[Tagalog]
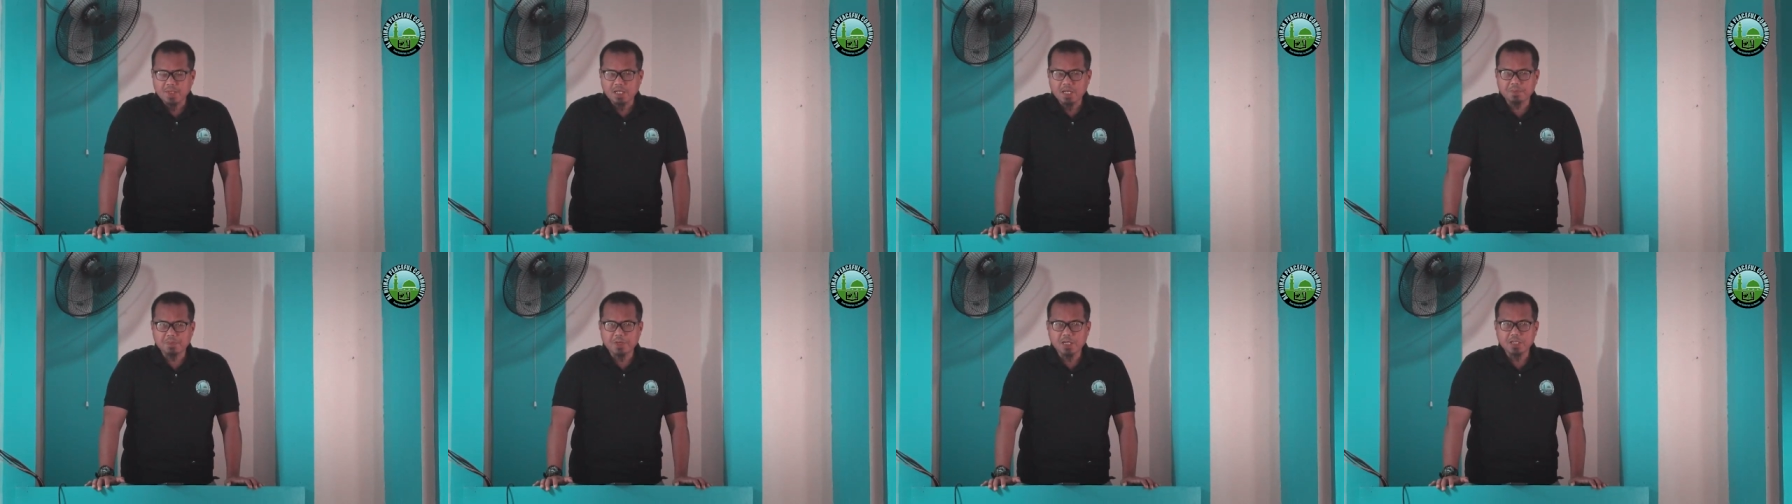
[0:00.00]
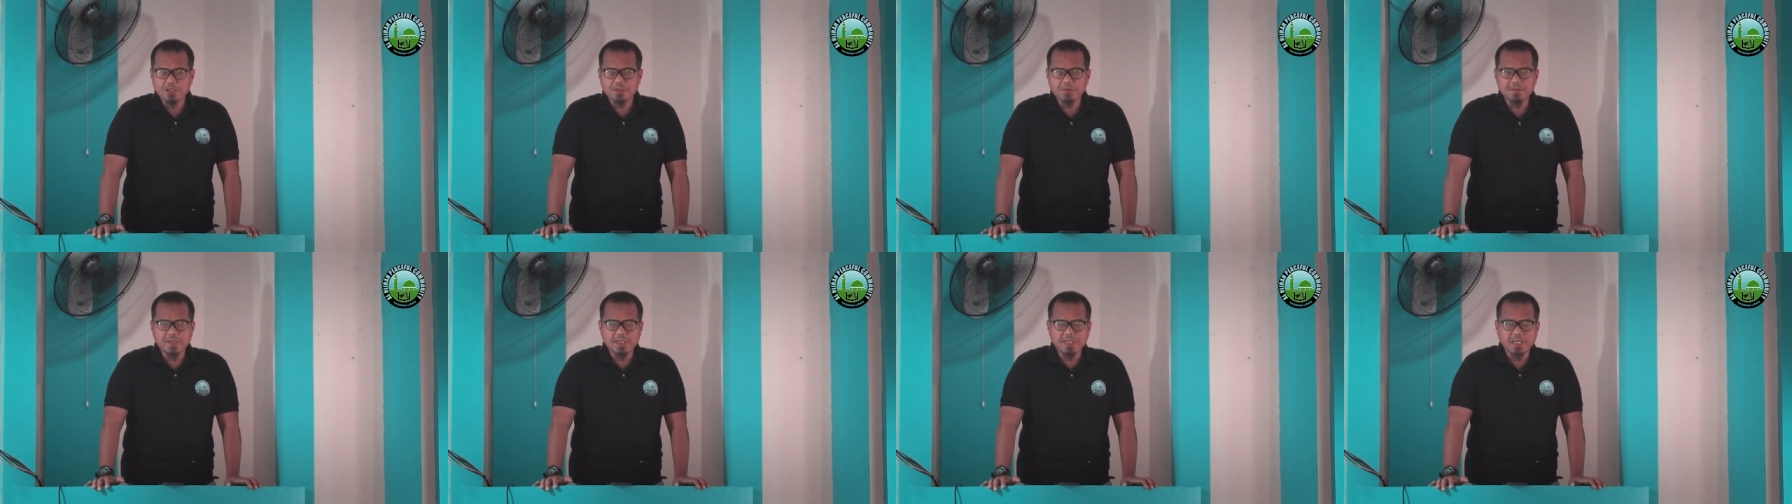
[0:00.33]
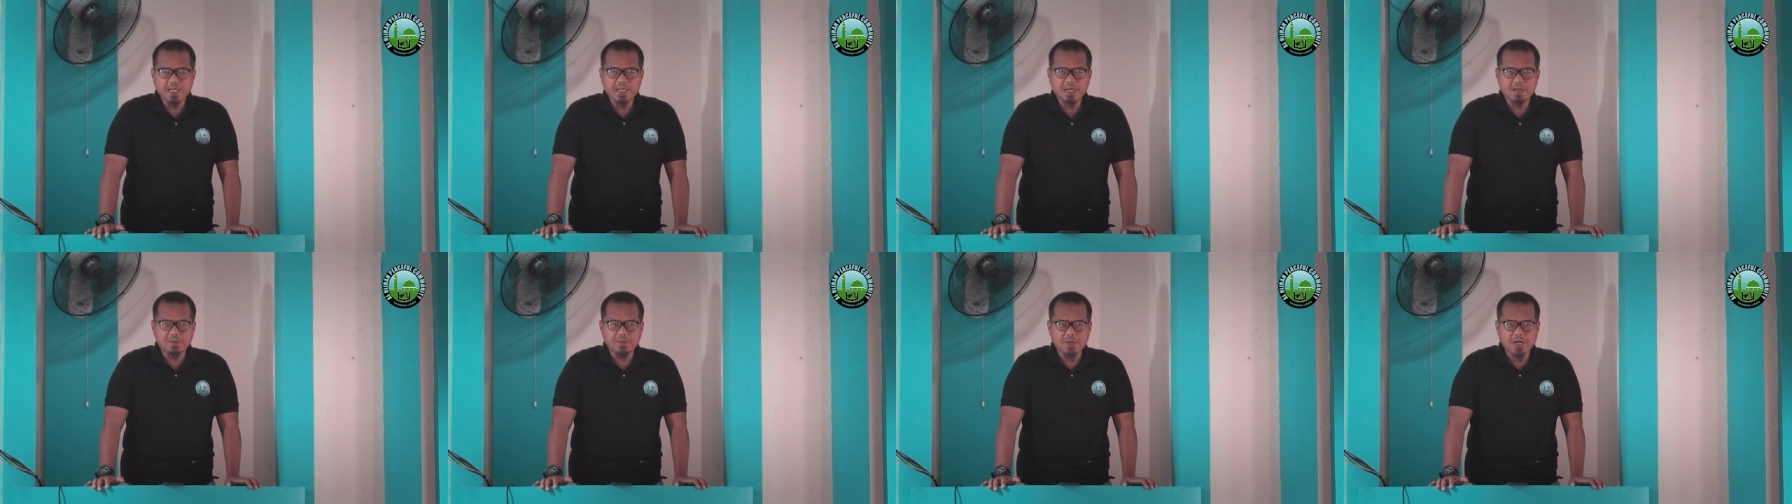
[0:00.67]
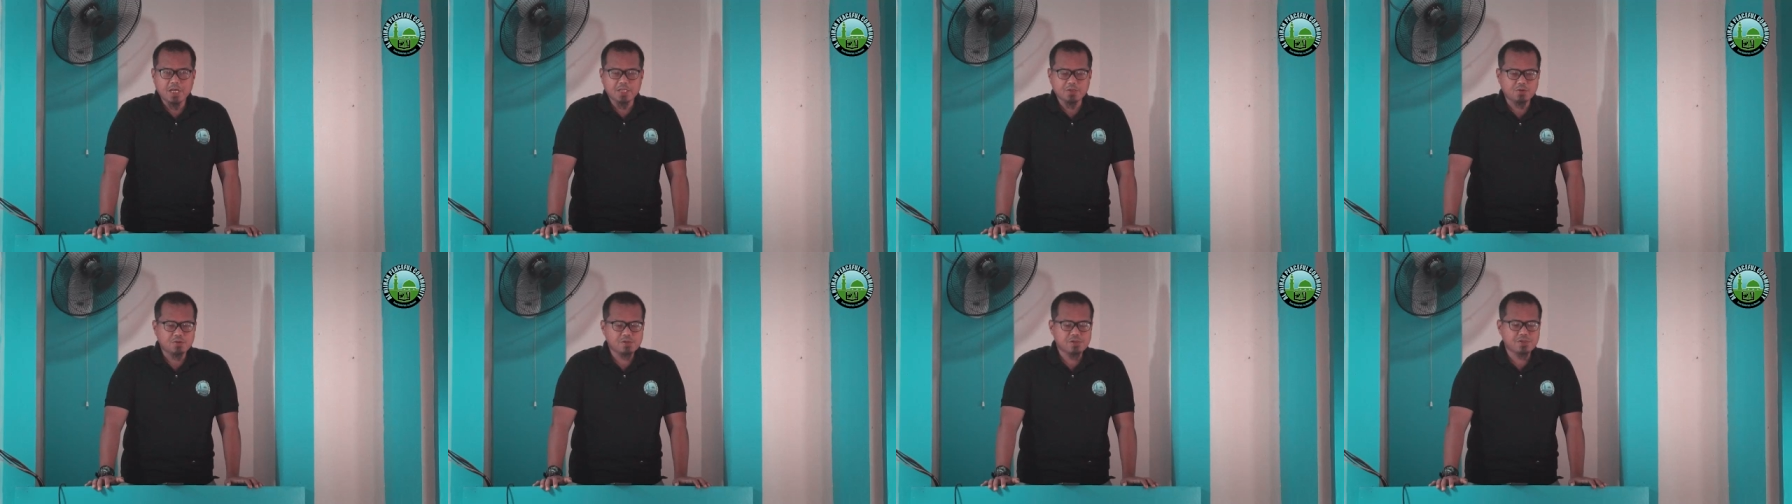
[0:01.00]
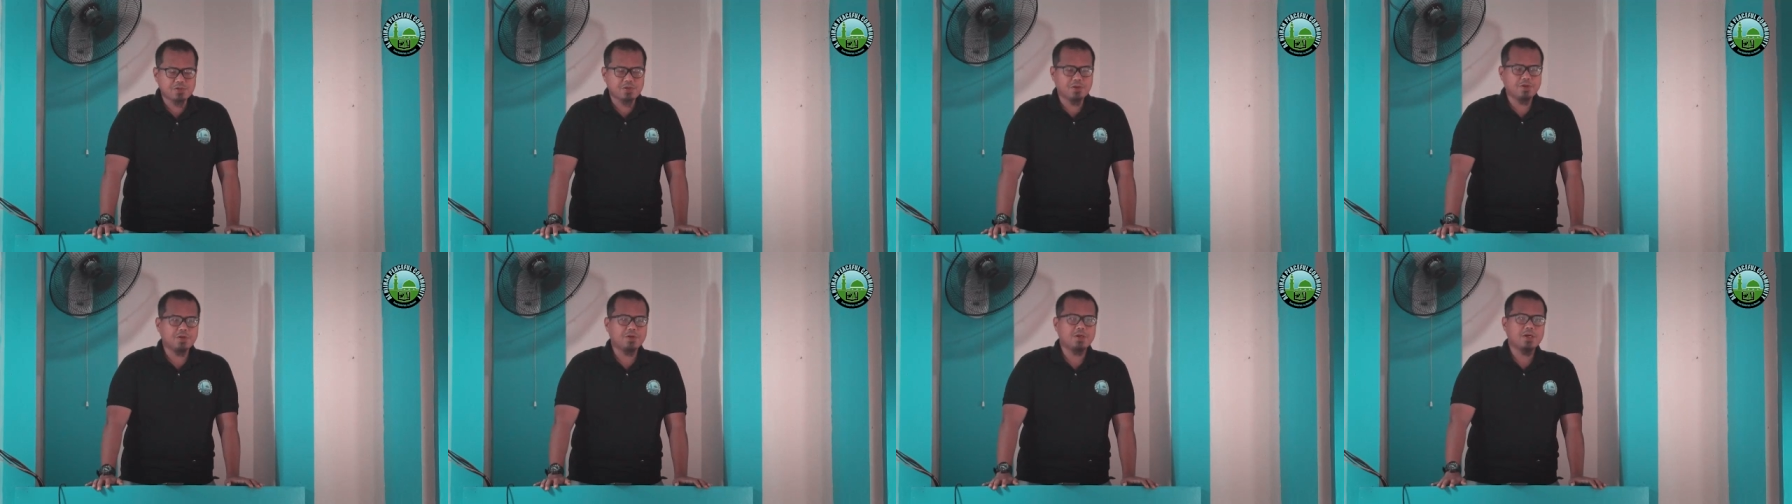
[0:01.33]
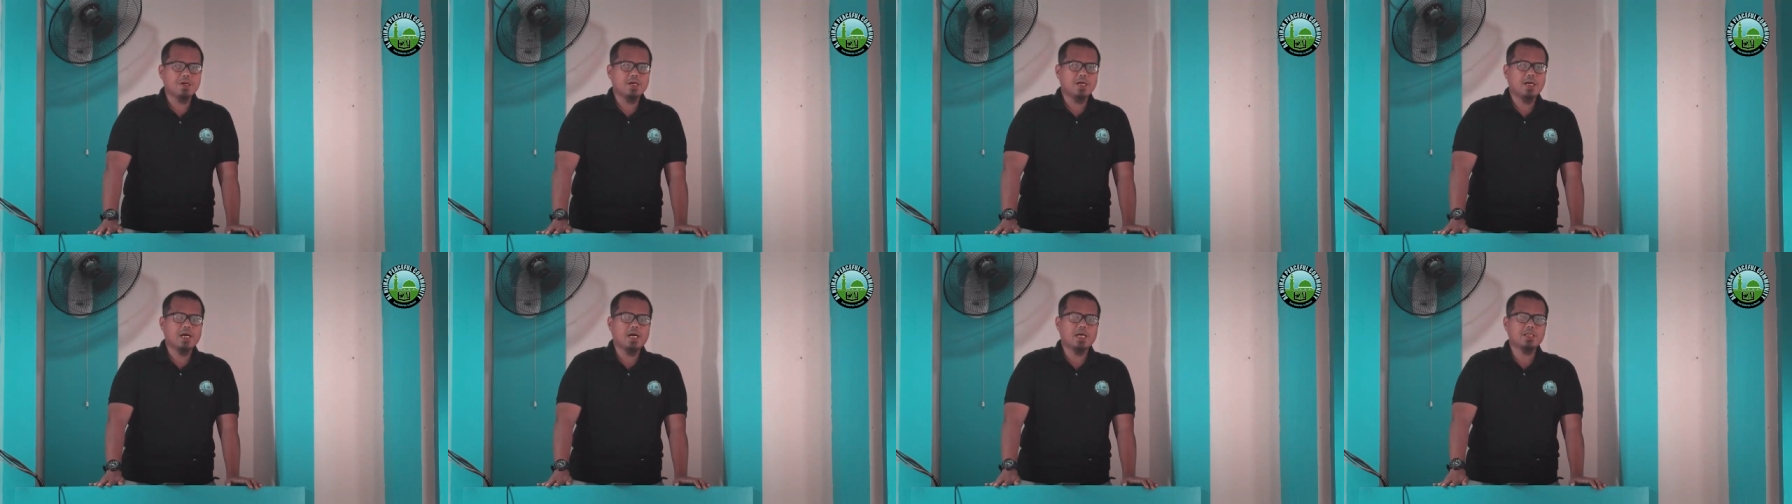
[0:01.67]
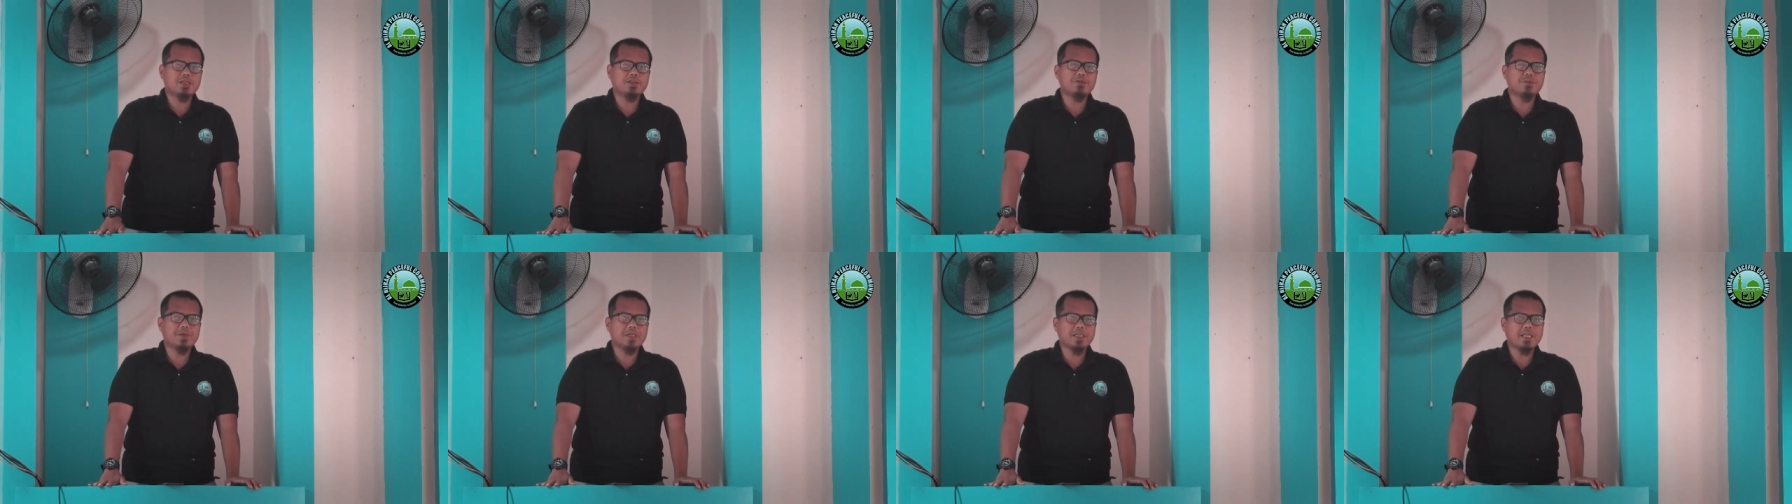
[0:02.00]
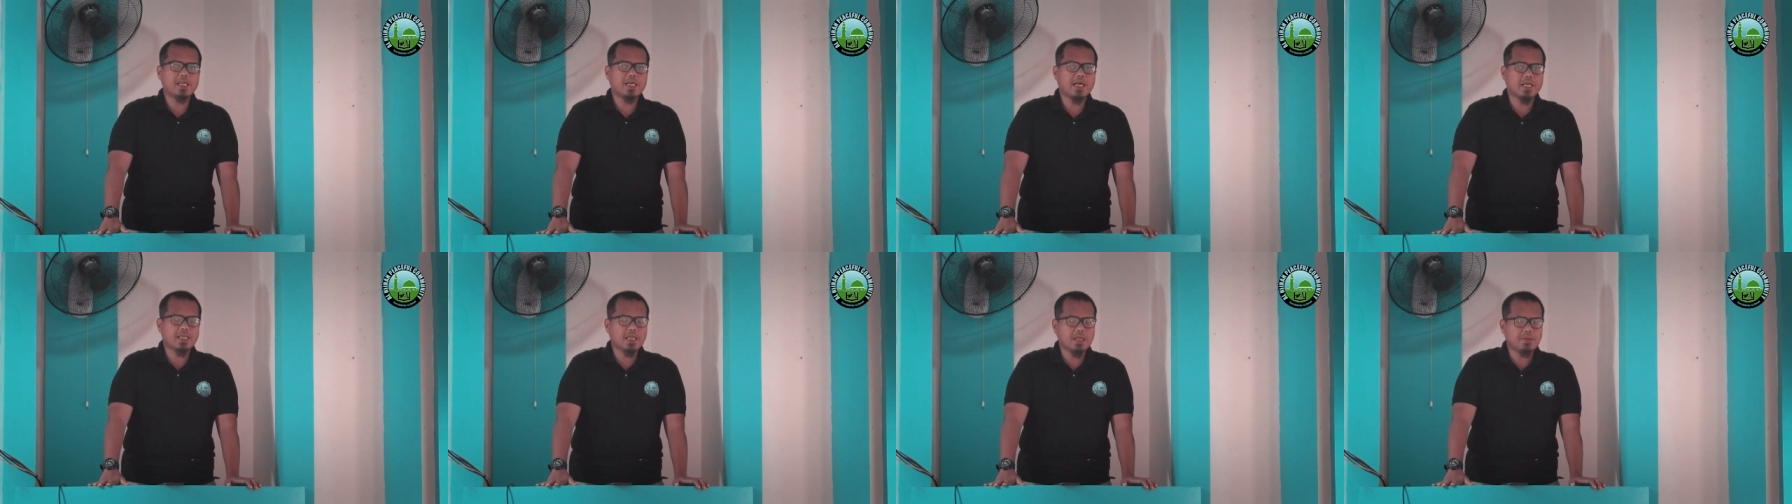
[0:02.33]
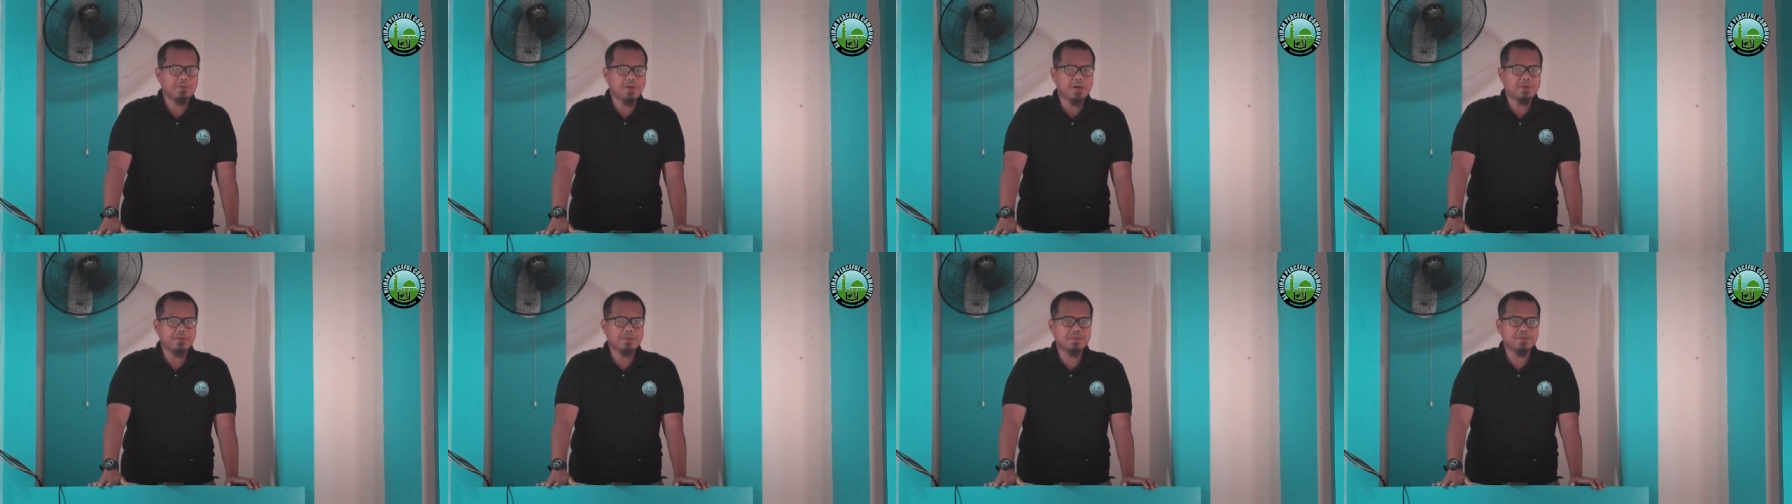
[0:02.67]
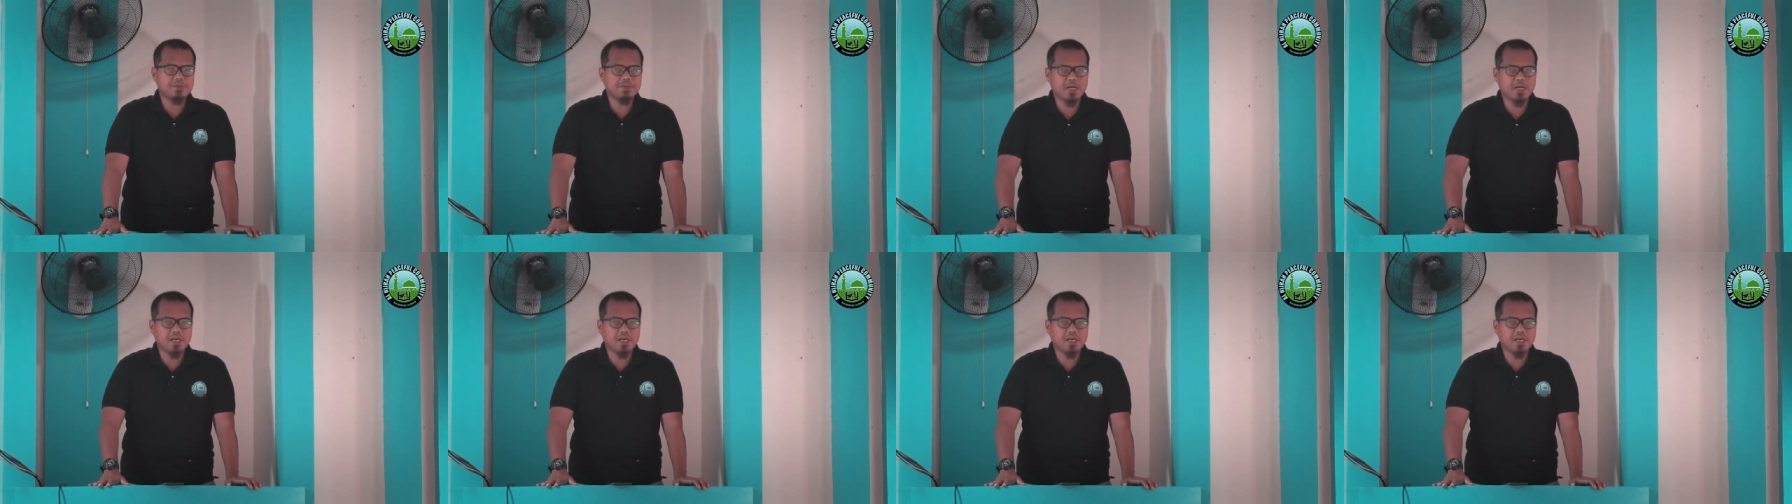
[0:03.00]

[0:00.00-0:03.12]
kapag dumating ang mga tukso at dumating at ibang